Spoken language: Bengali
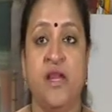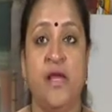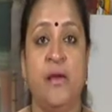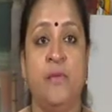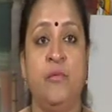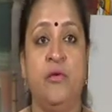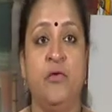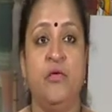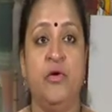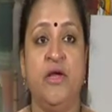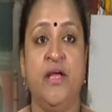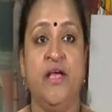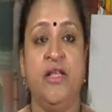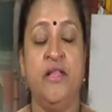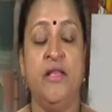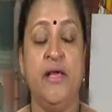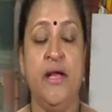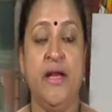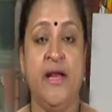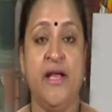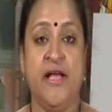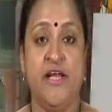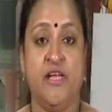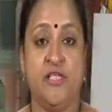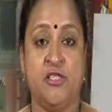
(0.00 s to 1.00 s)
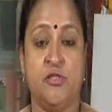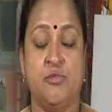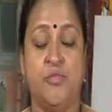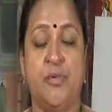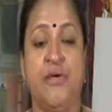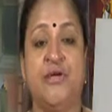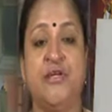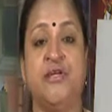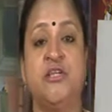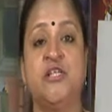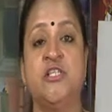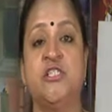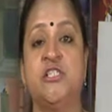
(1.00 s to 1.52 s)
এবং এদের
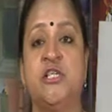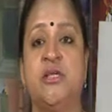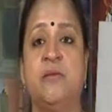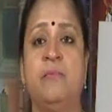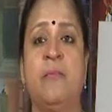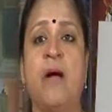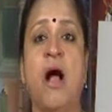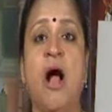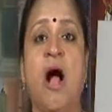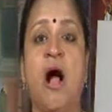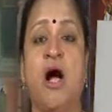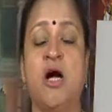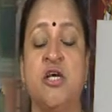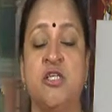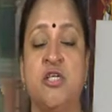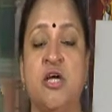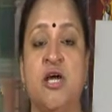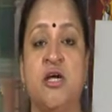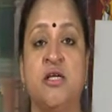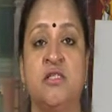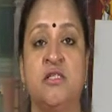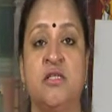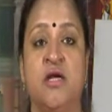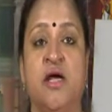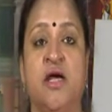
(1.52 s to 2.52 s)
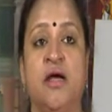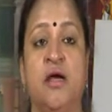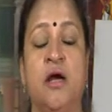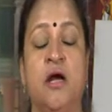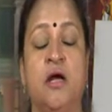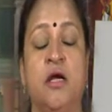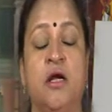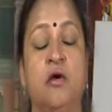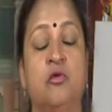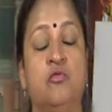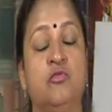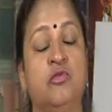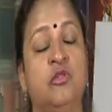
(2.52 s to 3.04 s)
এক্সপেকটেশন বা আশার
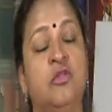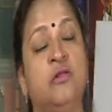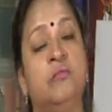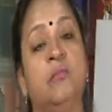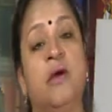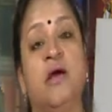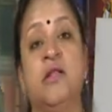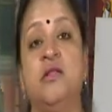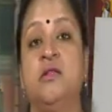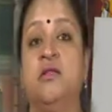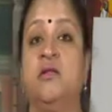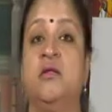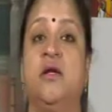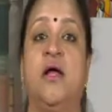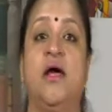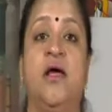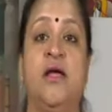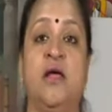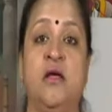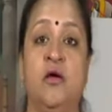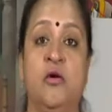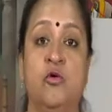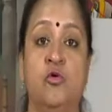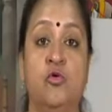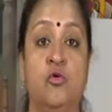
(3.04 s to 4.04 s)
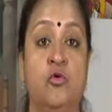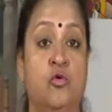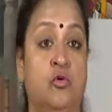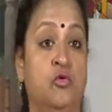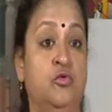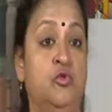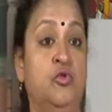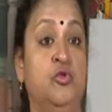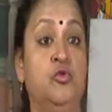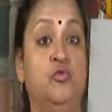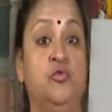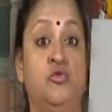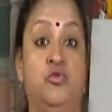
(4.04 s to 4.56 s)
জায়গাটা অতিমাত্রায়
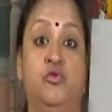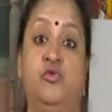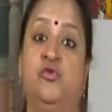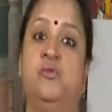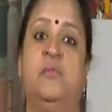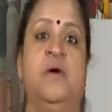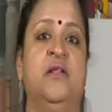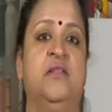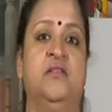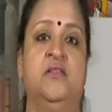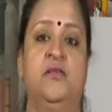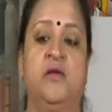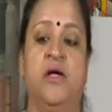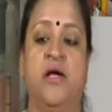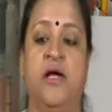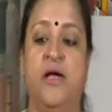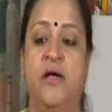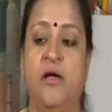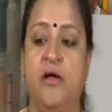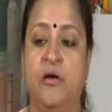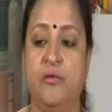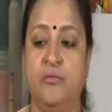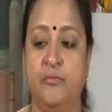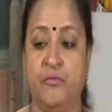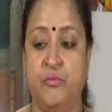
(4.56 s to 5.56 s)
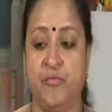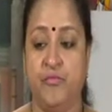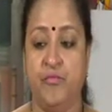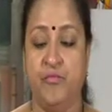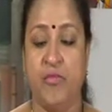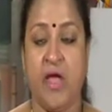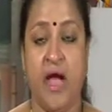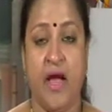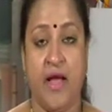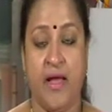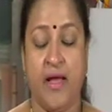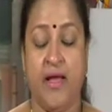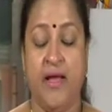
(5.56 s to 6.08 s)
অতি উচ্চমাত্রায়
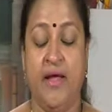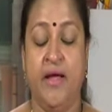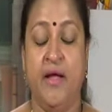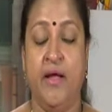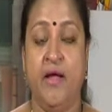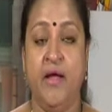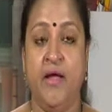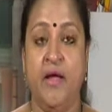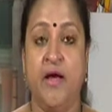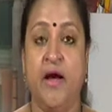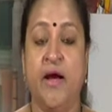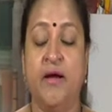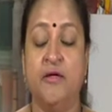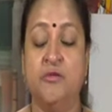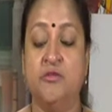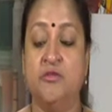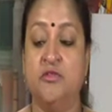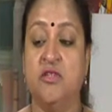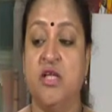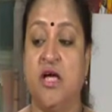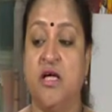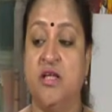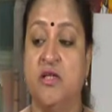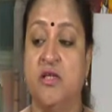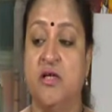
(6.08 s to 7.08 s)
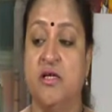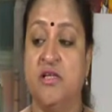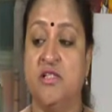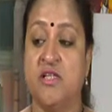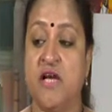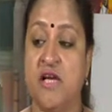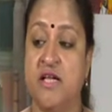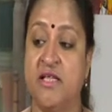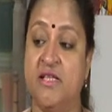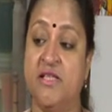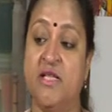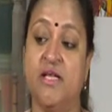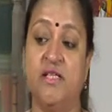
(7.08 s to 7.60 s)
থাকে কারণ তাদের
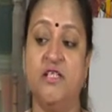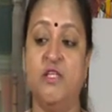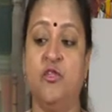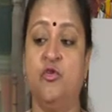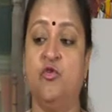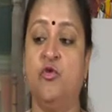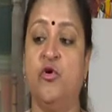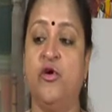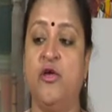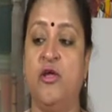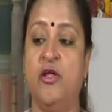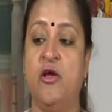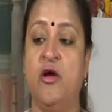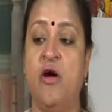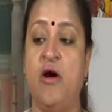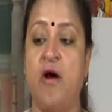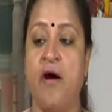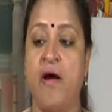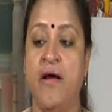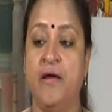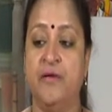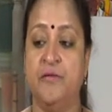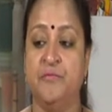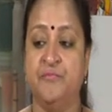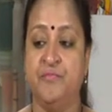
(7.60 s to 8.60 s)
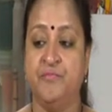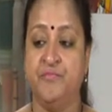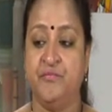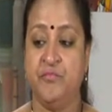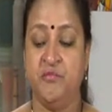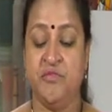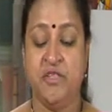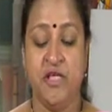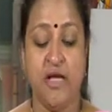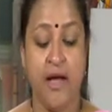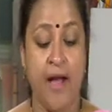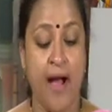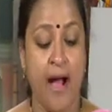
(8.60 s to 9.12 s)
চাহিদা যে তৈরি হয়
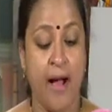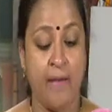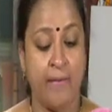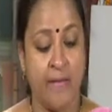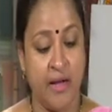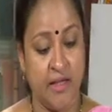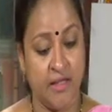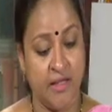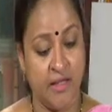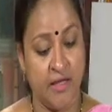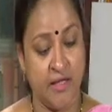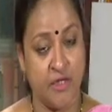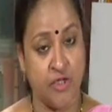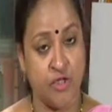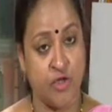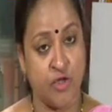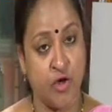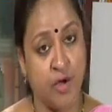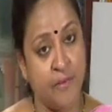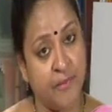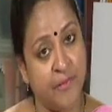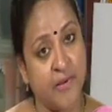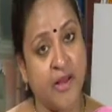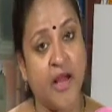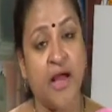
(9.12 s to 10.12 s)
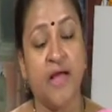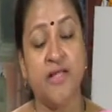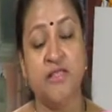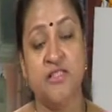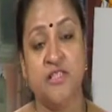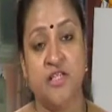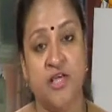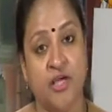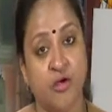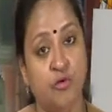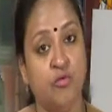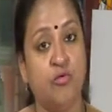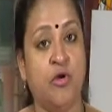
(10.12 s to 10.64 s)
যে আমাদের সব কাজ
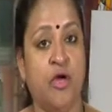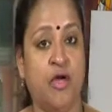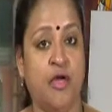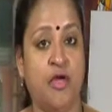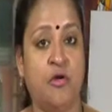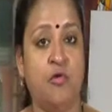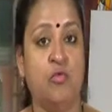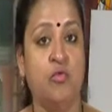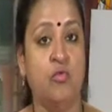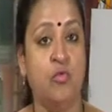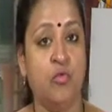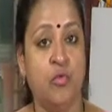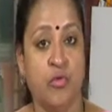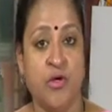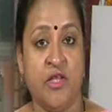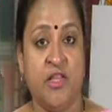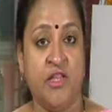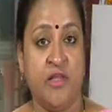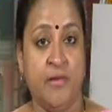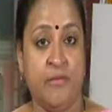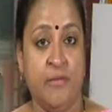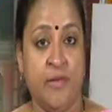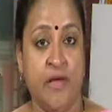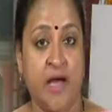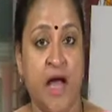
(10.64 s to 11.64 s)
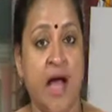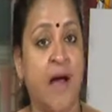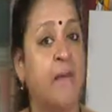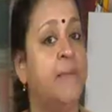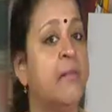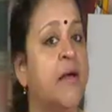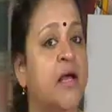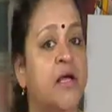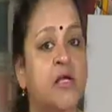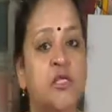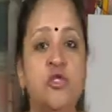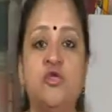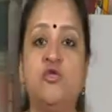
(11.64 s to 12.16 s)
কেউ না কেউ করে দেবে
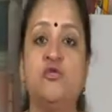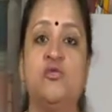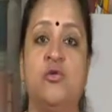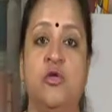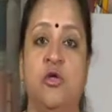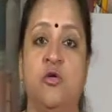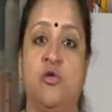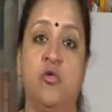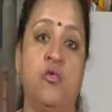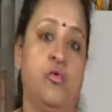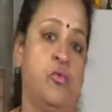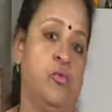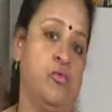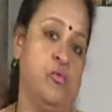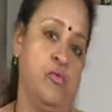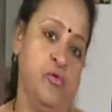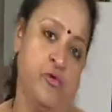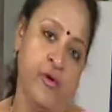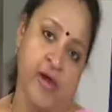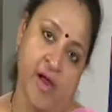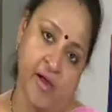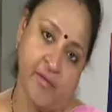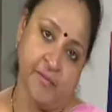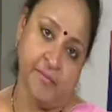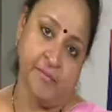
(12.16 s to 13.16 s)
আমরা কিছুই করব না